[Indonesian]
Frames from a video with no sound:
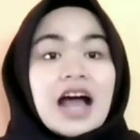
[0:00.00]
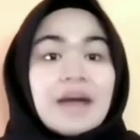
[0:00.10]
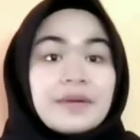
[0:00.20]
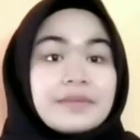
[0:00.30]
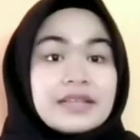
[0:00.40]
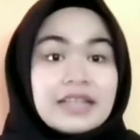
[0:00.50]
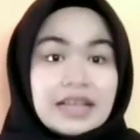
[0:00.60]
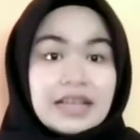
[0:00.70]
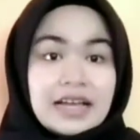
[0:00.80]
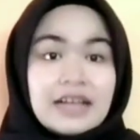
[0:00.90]

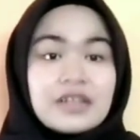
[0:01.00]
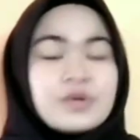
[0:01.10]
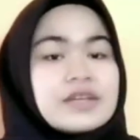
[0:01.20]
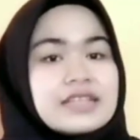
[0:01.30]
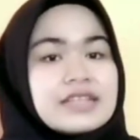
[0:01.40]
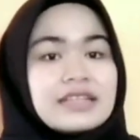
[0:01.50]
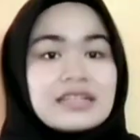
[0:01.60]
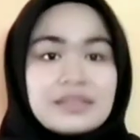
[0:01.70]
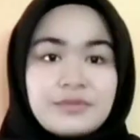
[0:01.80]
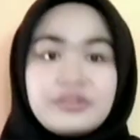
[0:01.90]
Apabila kedua zat
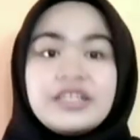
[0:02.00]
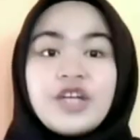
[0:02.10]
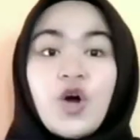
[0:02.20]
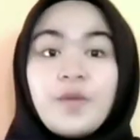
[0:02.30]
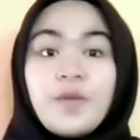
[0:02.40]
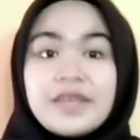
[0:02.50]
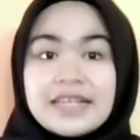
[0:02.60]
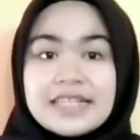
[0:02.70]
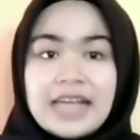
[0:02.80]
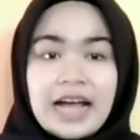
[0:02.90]
tersebut
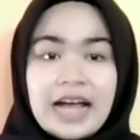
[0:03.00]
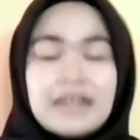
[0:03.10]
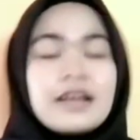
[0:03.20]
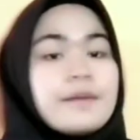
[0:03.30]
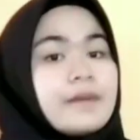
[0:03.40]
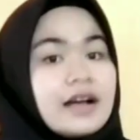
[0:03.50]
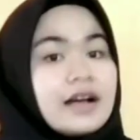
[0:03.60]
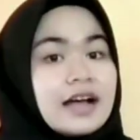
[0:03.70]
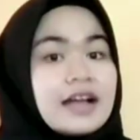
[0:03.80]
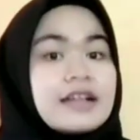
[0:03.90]
dikombinasikan,
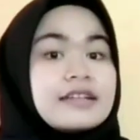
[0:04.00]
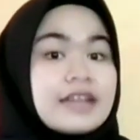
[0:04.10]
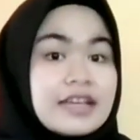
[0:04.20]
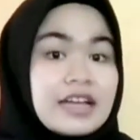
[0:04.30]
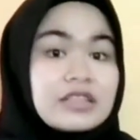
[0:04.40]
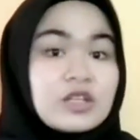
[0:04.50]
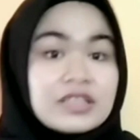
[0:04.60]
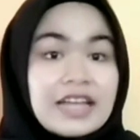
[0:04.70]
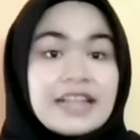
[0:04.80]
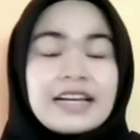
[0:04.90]
maka daya
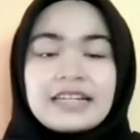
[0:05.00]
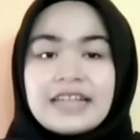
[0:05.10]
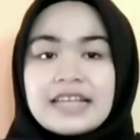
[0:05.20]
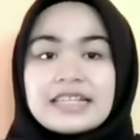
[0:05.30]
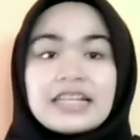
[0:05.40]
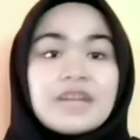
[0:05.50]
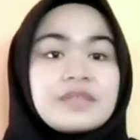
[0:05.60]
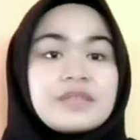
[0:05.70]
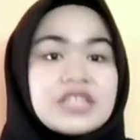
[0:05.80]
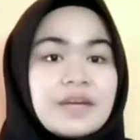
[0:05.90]
total yang dihasilkan
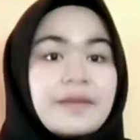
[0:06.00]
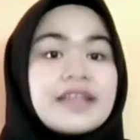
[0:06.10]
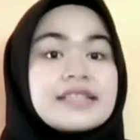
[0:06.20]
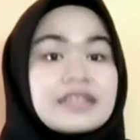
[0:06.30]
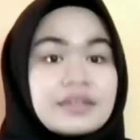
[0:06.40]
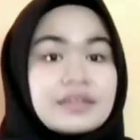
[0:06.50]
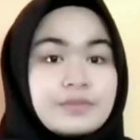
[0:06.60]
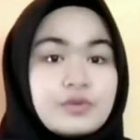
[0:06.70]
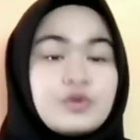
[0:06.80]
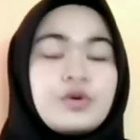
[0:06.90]
mencapai
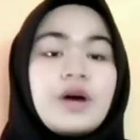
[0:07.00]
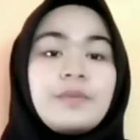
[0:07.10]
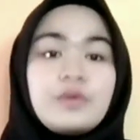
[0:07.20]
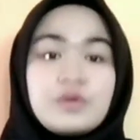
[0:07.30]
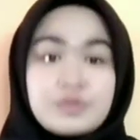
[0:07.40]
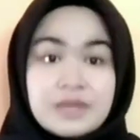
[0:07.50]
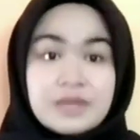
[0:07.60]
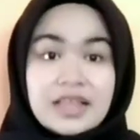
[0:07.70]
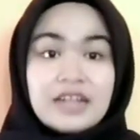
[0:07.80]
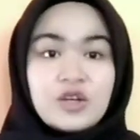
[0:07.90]

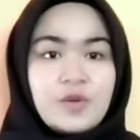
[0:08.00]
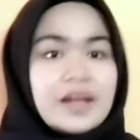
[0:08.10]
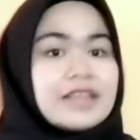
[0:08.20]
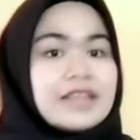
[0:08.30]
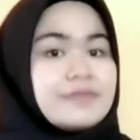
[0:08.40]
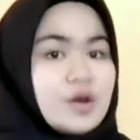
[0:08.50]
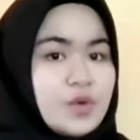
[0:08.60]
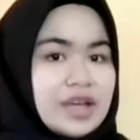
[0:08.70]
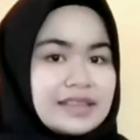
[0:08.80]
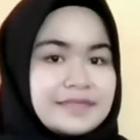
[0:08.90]
1029,5
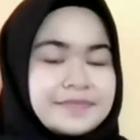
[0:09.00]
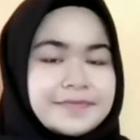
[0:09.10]
watt.